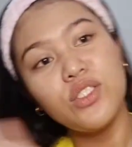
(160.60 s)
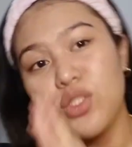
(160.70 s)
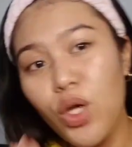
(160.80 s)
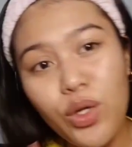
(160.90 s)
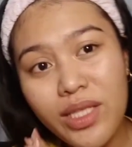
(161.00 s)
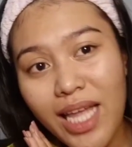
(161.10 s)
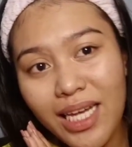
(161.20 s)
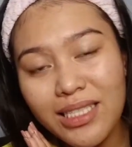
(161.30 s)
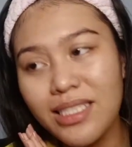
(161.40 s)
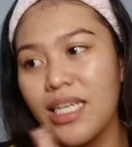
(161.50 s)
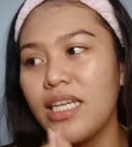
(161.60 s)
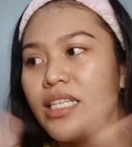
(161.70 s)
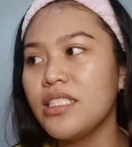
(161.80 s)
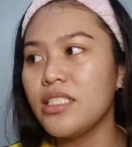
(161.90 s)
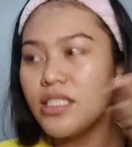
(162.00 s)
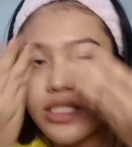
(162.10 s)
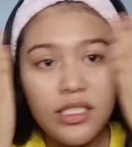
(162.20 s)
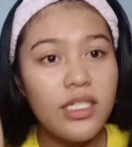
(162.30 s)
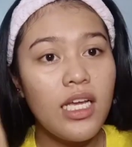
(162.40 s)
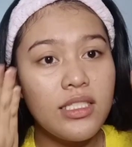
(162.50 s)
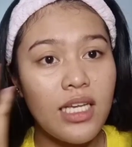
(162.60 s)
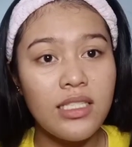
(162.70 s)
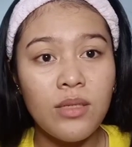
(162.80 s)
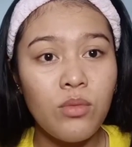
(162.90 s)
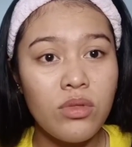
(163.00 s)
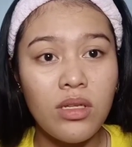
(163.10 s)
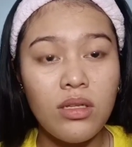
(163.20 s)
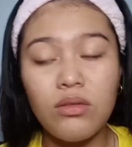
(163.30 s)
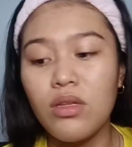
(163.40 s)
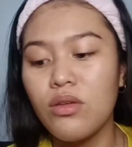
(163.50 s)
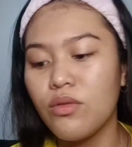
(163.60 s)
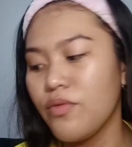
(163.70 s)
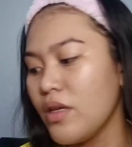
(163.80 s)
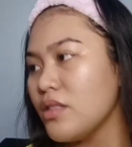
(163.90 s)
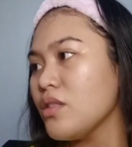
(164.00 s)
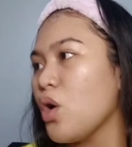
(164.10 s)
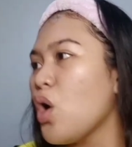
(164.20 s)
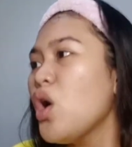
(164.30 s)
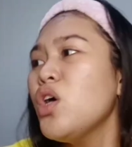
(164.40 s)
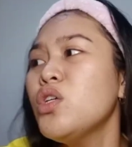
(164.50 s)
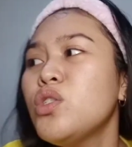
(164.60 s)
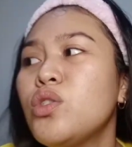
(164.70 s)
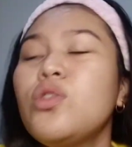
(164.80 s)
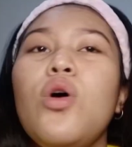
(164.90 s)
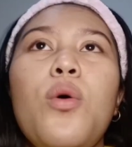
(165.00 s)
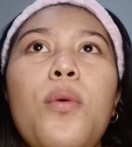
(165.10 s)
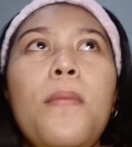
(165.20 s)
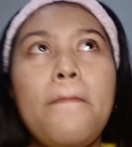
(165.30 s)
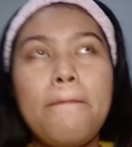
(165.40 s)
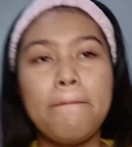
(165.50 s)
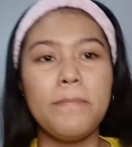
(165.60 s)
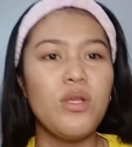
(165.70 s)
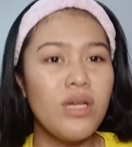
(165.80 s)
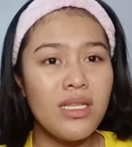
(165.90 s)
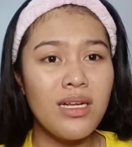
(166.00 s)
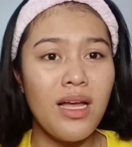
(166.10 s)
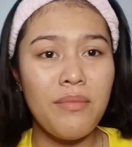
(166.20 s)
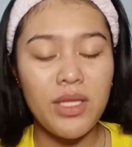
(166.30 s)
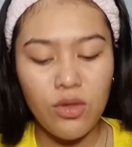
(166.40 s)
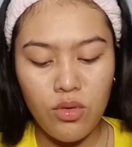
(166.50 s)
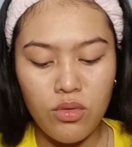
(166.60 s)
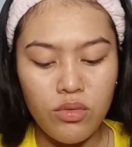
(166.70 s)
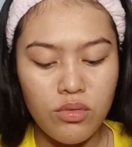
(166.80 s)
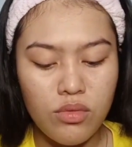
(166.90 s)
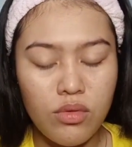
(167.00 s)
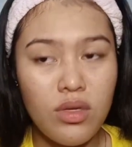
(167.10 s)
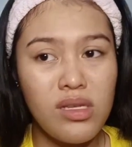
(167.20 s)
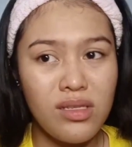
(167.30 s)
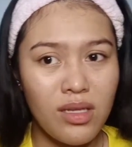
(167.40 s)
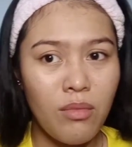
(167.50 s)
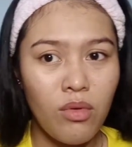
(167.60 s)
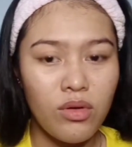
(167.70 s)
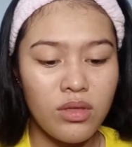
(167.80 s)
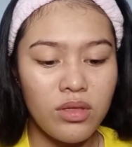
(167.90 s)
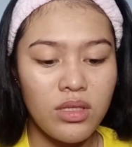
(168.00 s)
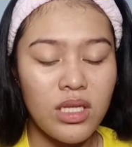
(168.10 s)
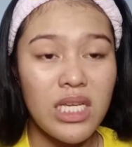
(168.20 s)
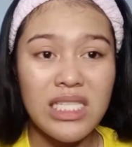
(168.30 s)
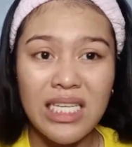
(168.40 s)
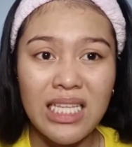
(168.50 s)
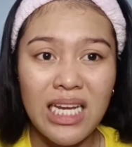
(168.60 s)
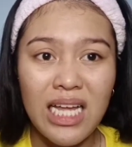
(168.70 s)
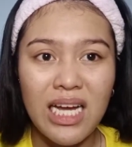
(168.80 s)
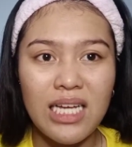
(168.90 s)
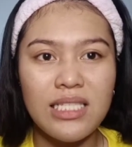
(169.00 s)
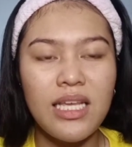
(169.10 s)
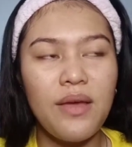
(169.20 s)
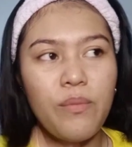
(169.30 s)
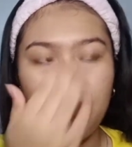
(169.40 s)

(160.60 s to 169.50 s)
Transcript: so, next is sasabunan ko na yung face ko. So, yung ginagamit kong sabon, isa na lang kasi